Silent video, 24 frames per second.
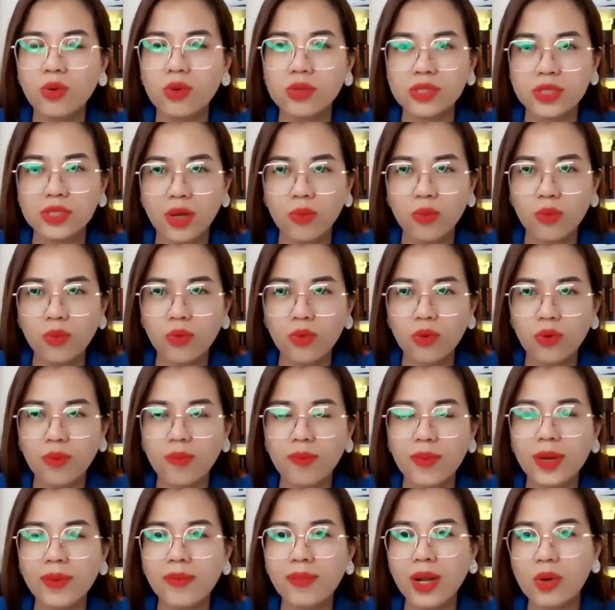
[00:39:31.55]
cuộc sống của
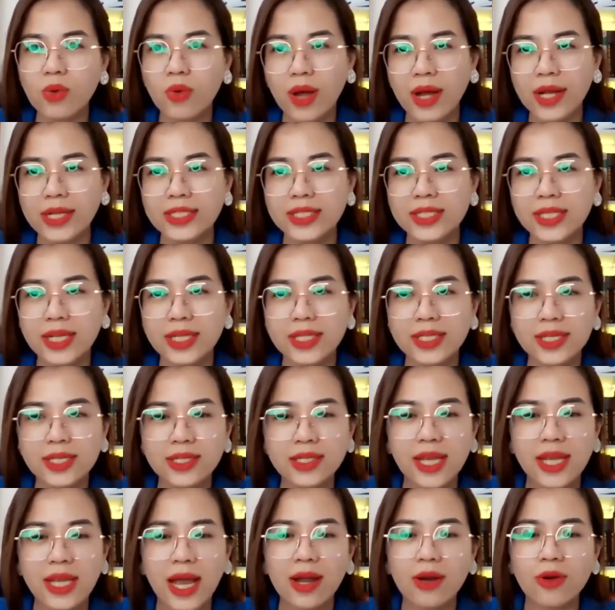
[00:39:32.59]
mình bên ngoài sẽ dư
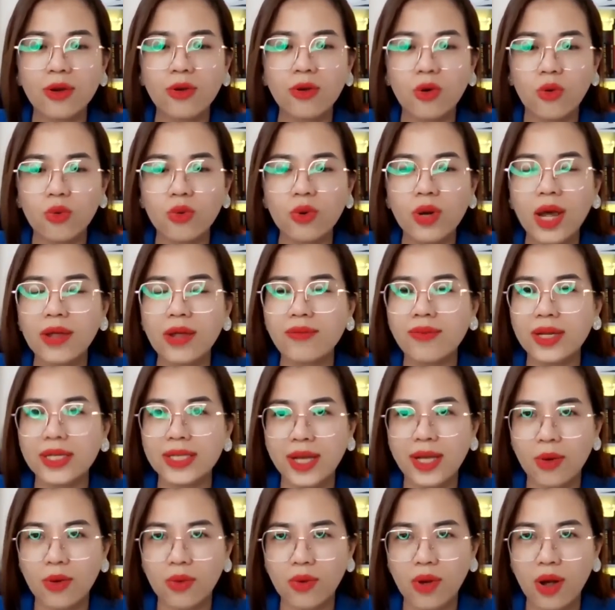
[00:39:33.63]
giả đủ đầy và
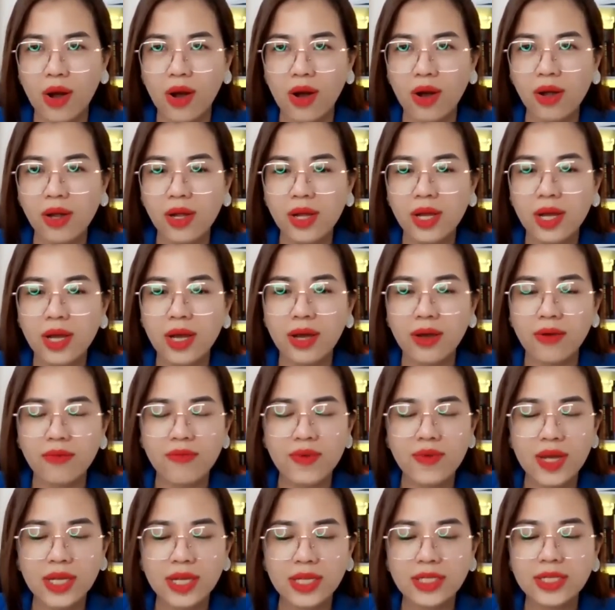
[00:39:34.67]
giàu có à,
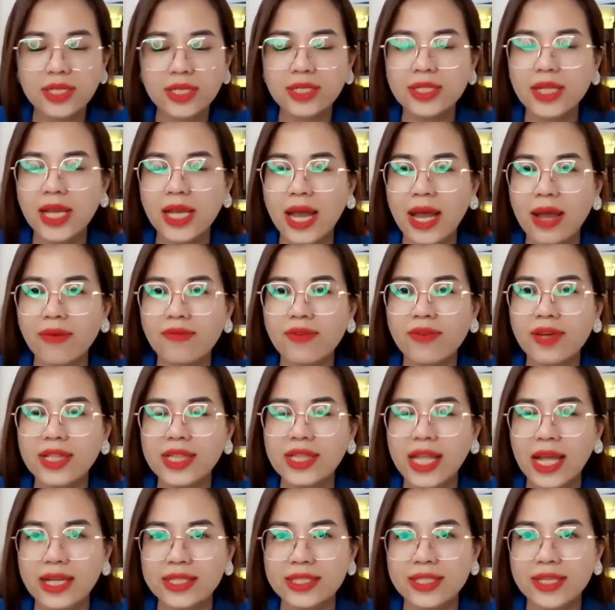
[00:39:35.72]
về dư giả về
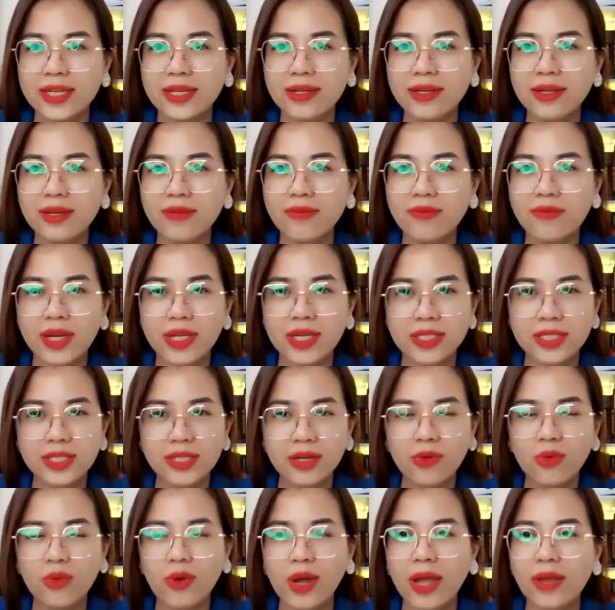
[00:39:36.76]
tài chính về
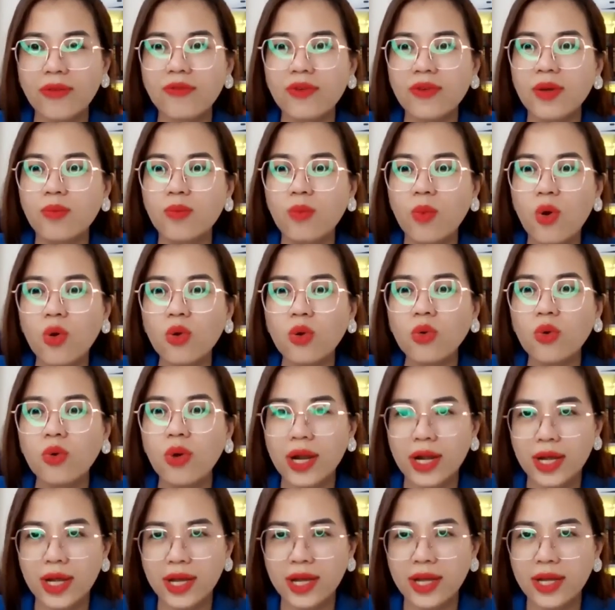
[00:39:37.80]
sức khỏe về mối
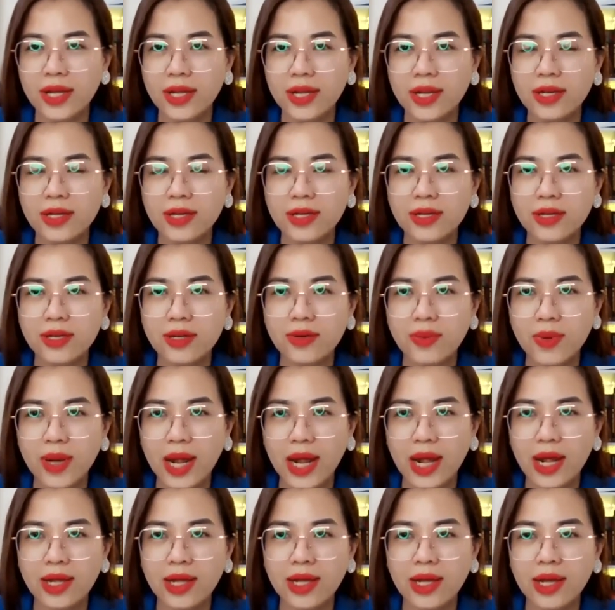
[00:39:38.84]
quan hệ được không
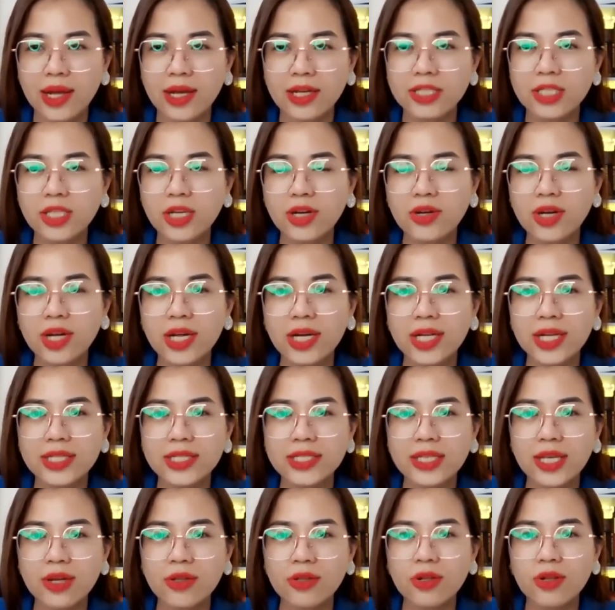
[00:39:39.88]
ạ à, cho nên là
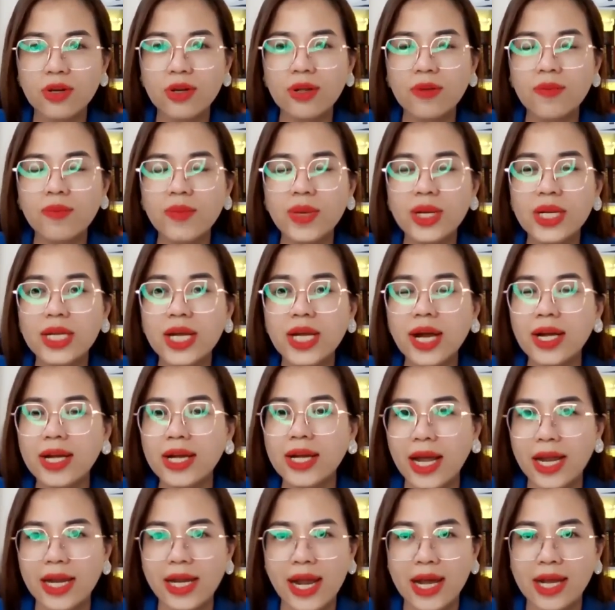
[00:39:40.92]
sao cho nên mình cần
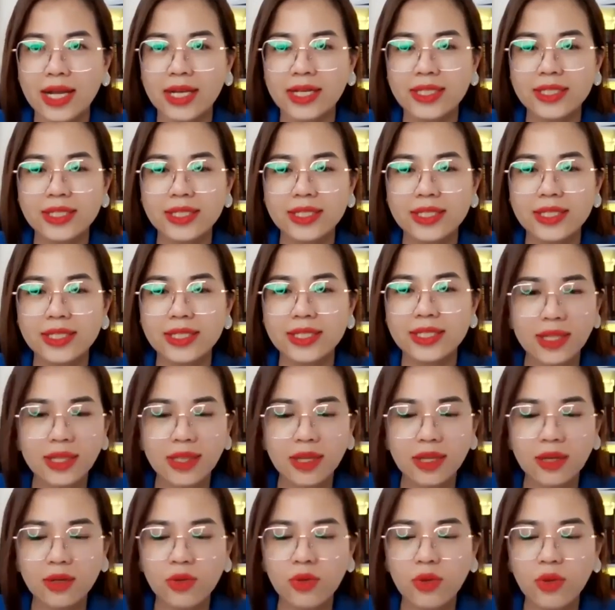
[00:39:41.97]
cài đặt những cái
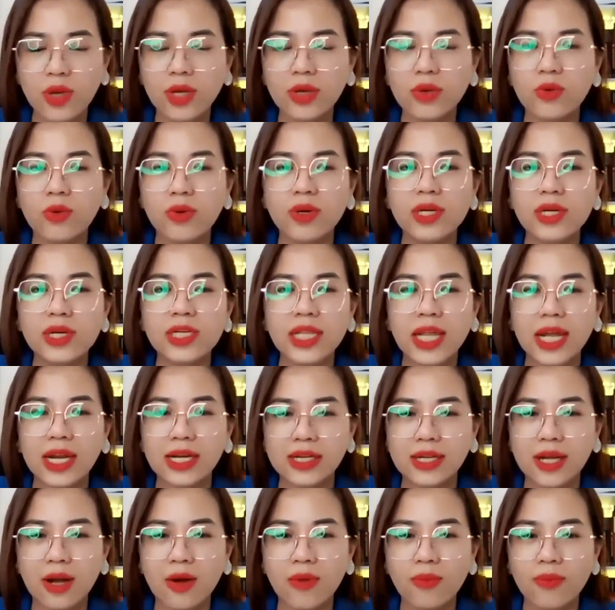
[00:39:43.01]
tư duy của người
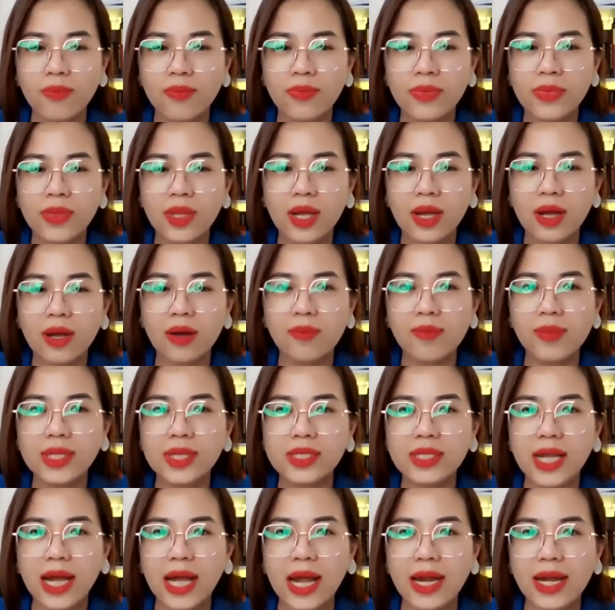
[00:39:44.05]
thành công à,
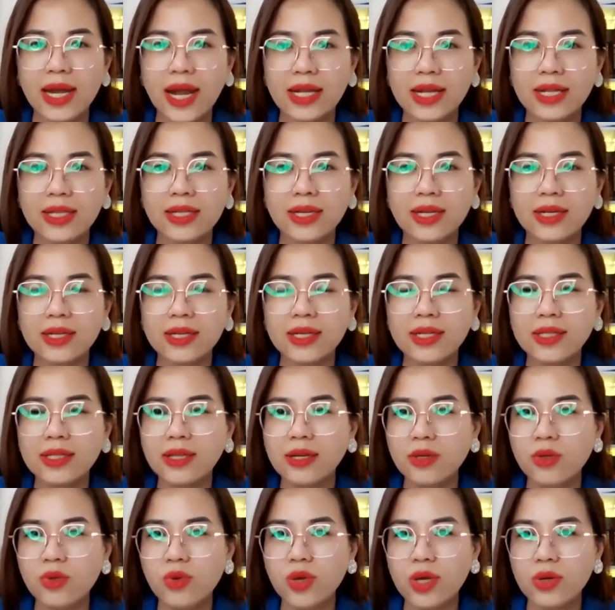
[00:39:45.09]
mình cài đặt những cái
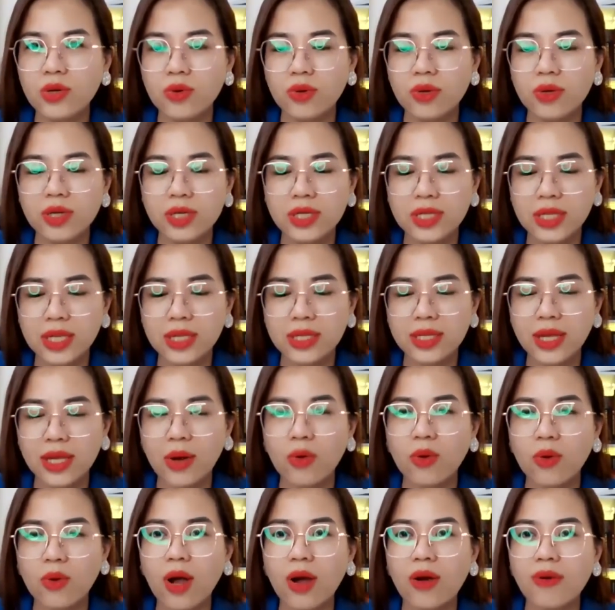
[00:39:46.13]
tư duy của người
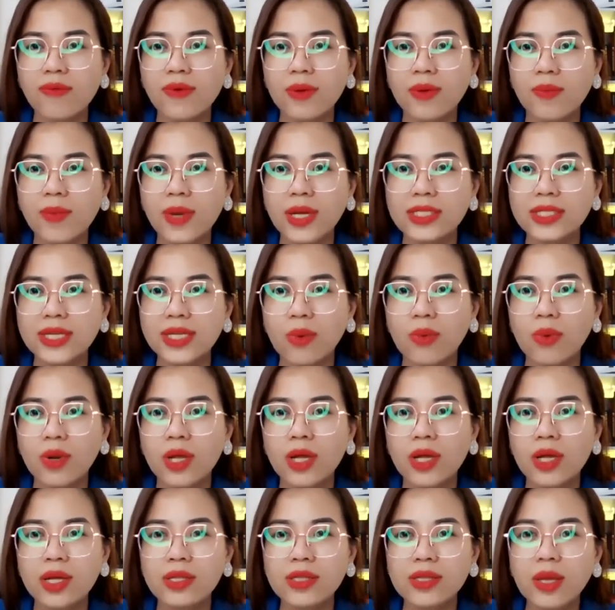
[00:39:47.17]
giàu có vào bên trong
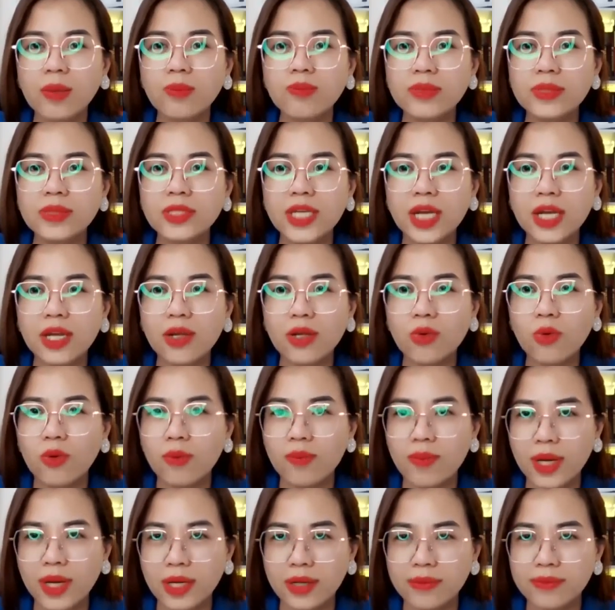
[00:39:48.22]
tâm trí
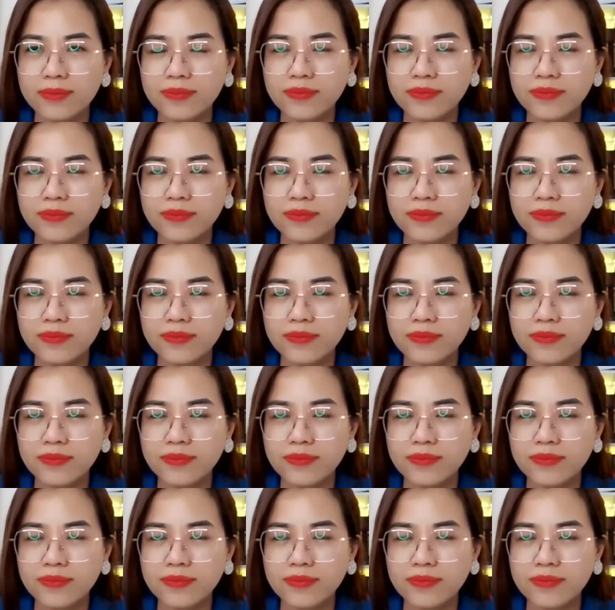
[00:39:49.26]
của mình